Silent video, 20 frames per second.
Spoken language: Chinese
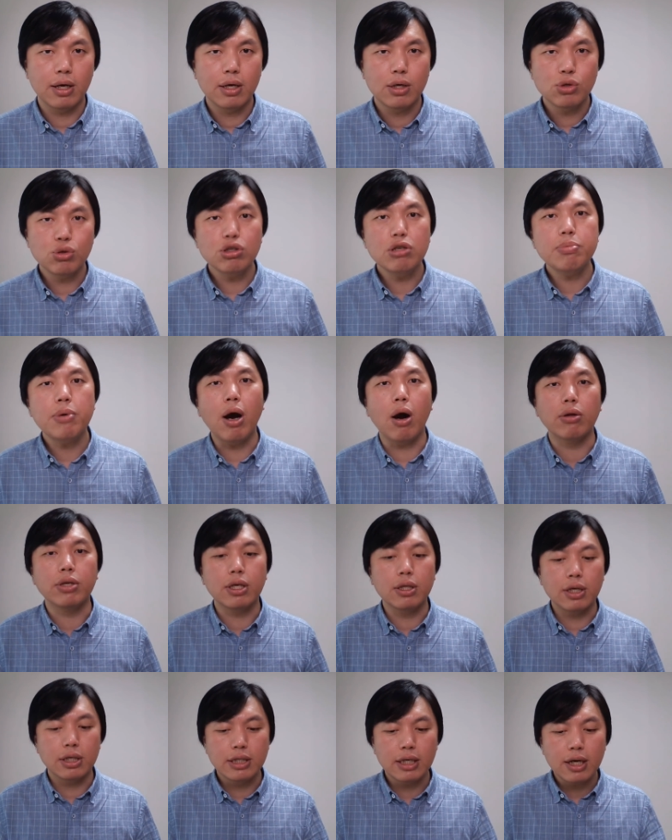说句不好
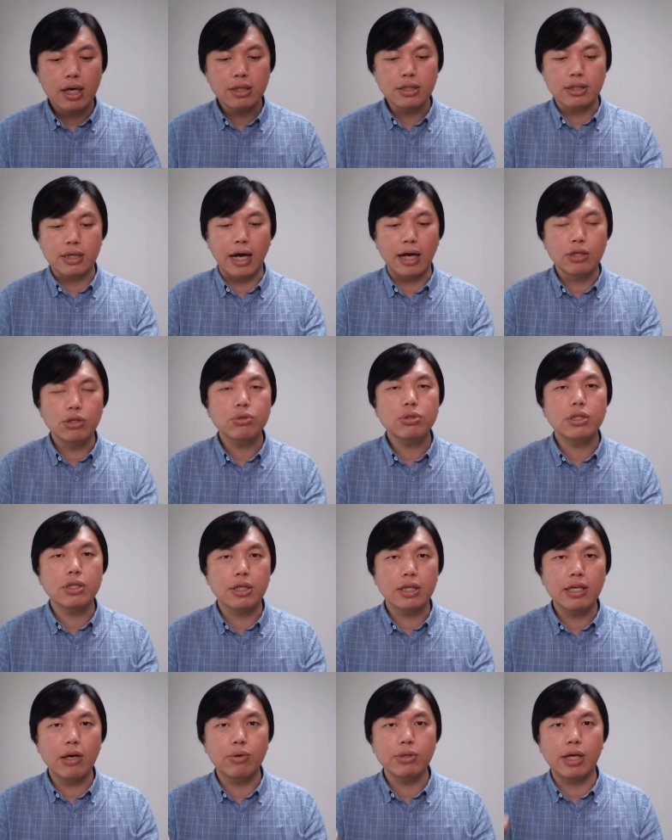听的，香港警察就是
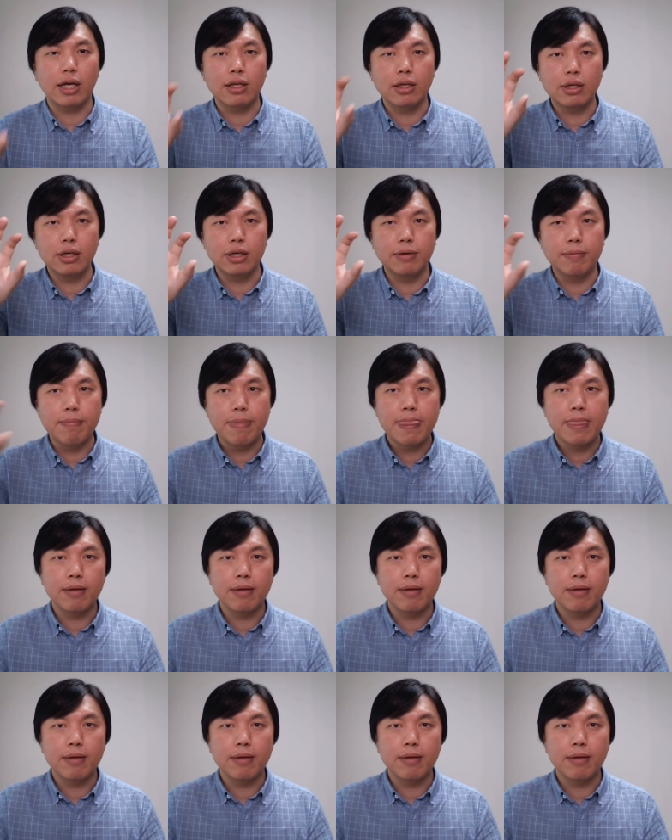刚才我讲的那个，